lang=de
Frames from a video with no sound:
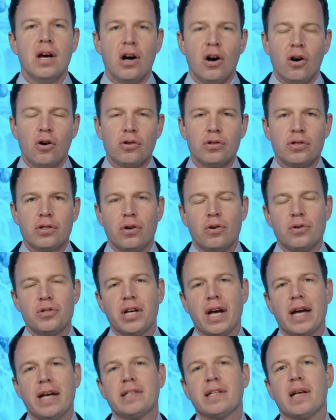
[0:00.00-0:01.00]
Und
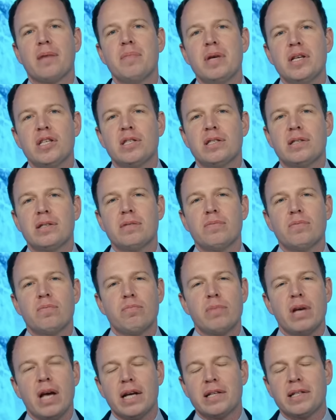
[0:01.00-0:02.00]
unsere Extremist
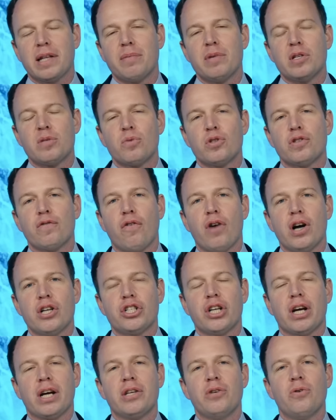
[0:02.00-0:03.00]

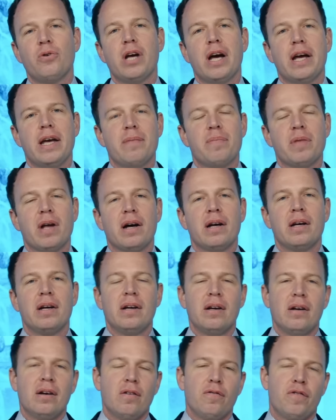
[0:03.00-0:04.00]
Extremismusforscherin Julia Ebner
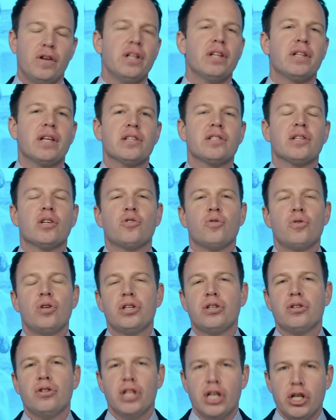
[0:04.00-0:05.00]
findet das
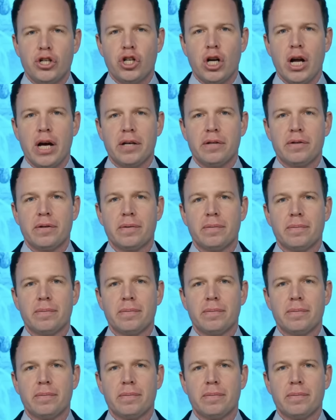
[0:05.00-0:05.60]
natürlich nicht schlecht.